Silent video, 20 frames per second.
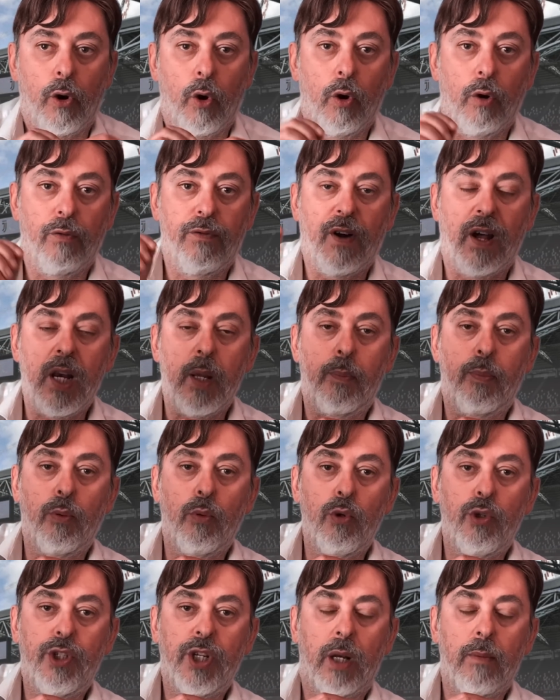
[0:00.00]
fa le
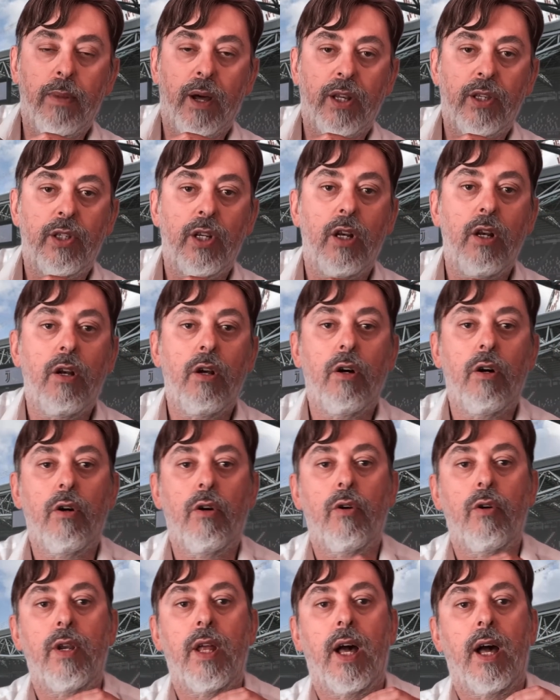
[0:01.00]
pulce al
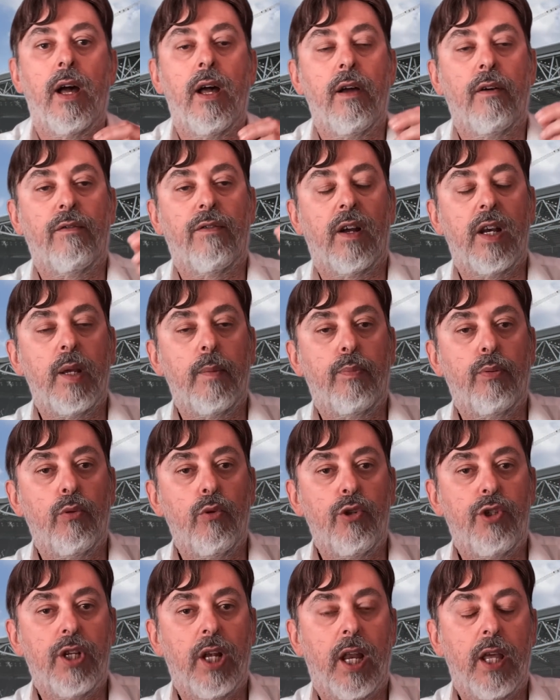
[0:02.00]
Barcellona, fa le
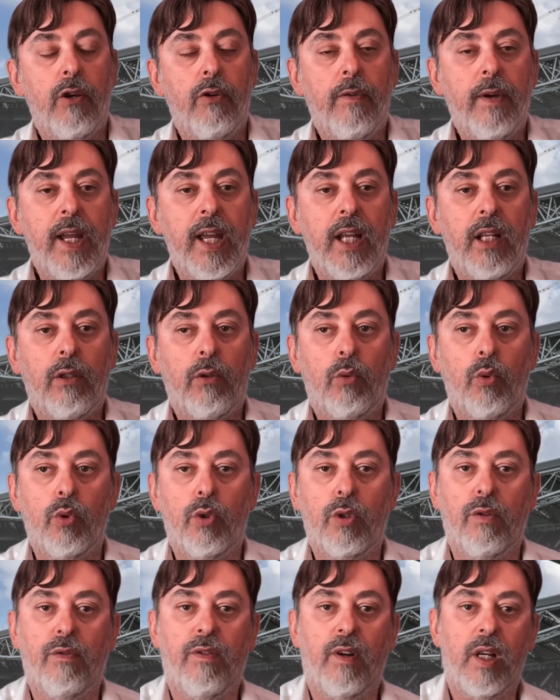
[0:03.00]
pulce alla
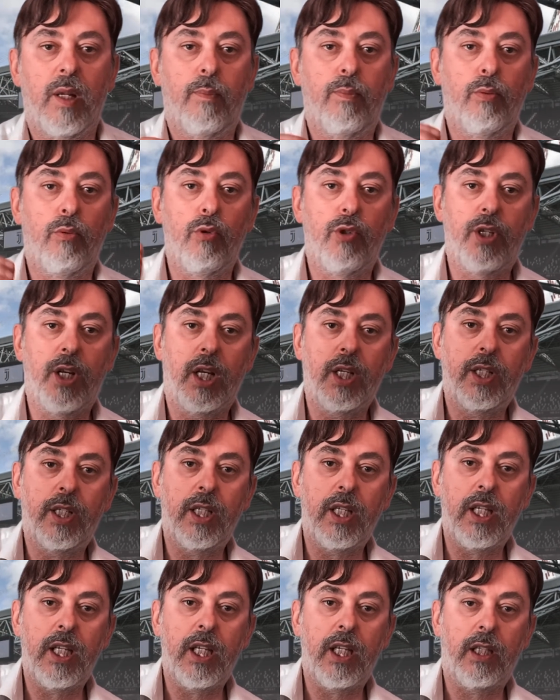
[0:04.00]
Juventus, fa le pulce al
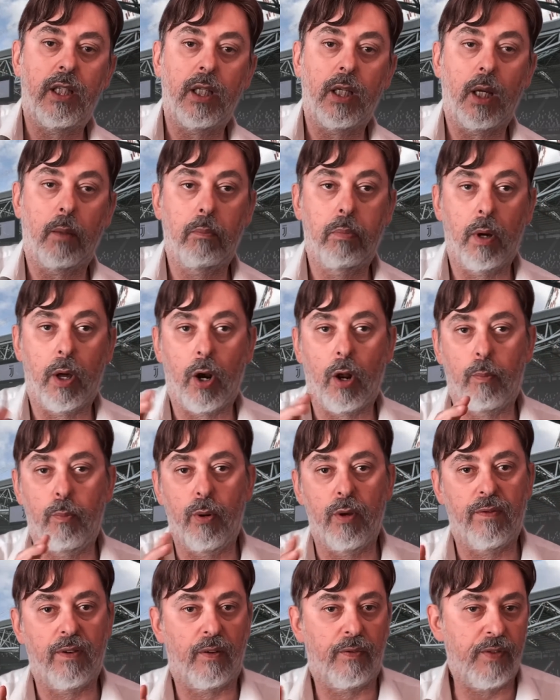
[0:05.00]
City, però
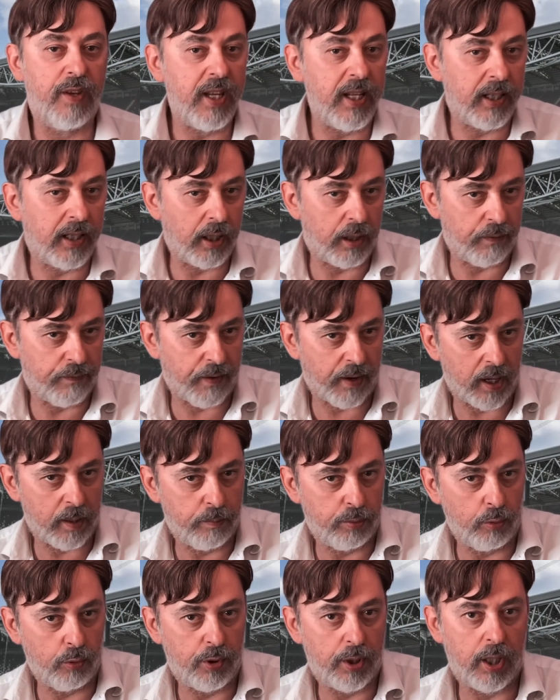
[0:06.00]
poi fa finta di fare le
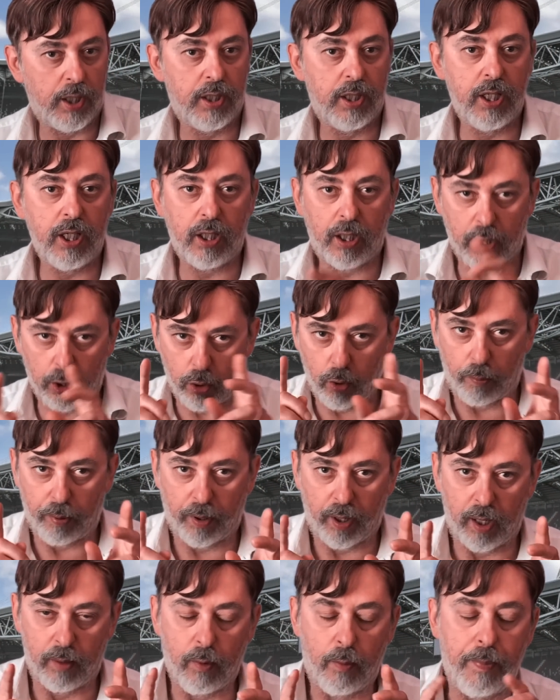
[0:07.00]
pulce al City,
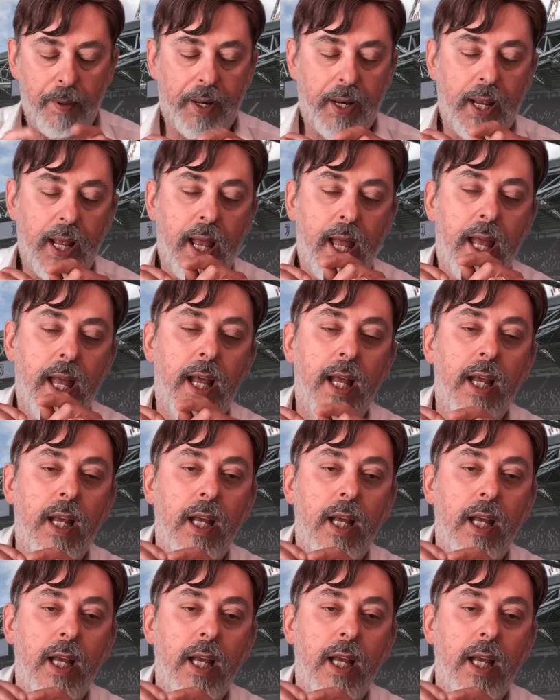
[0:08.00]
scopriremo perché,